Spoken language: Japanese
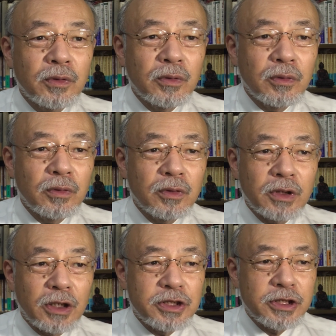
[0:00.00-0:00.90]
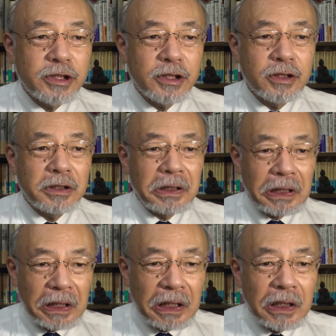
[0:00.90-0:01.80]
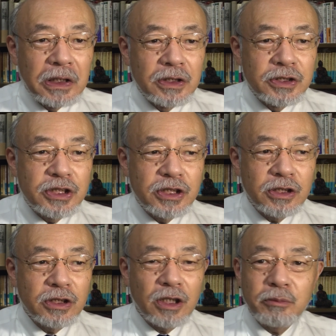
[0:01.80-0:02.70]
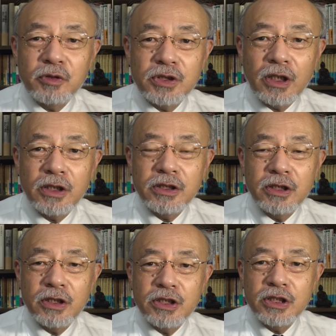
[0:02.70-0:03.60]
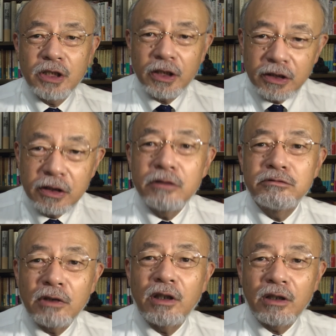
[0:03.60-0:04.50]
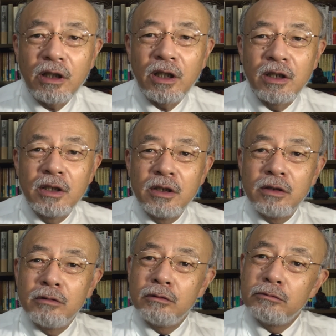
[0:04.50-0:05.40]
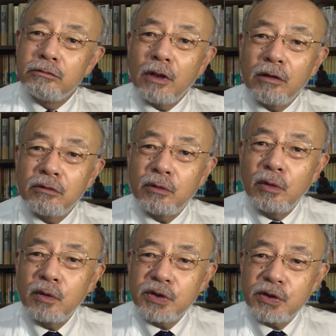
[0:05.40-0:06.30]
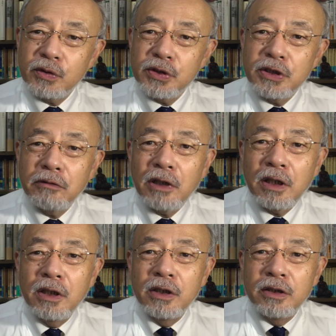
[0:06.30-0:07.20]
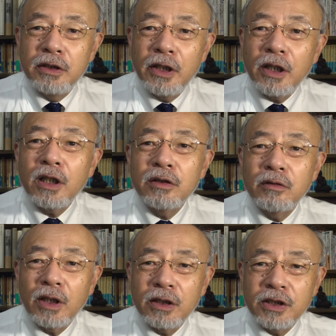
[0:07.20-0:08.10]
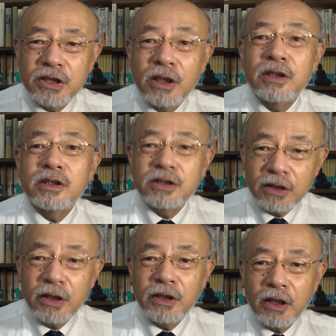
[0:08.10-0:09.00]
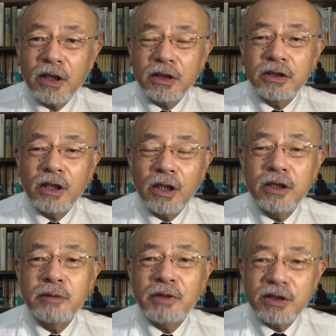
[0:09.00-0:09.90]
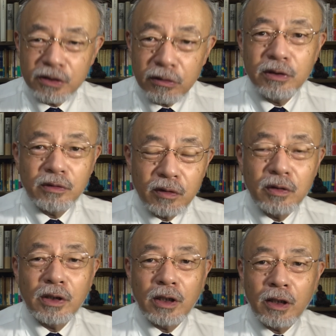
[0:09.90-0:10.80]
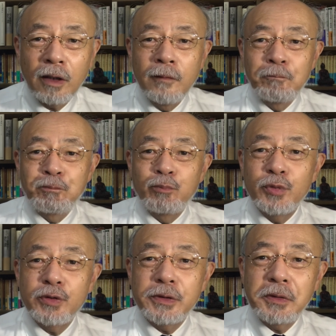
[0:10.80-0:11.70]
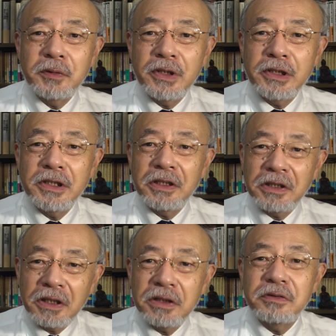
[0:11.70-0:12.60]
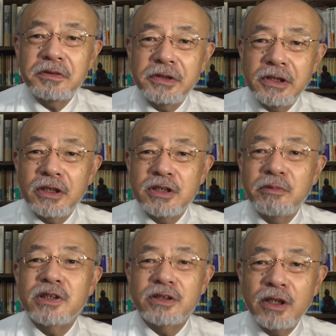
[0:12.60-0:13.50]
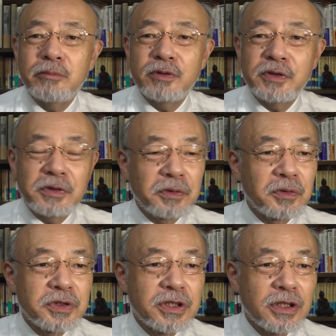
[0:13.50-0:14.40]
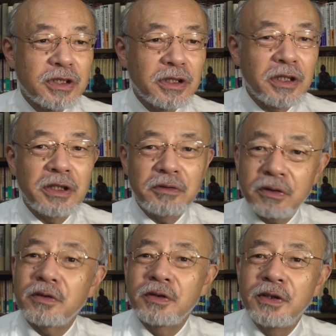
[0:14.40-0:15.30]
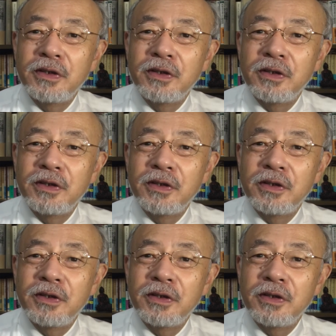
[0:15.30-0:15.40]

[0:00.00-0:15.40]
悩を断ち切ったら死んでも再生しないっていうんだから、あの構図としては涅槃の話なんですね。涅槃に入りますということだから、仏教的だなという気がしますね。仏教の教えじゃないのと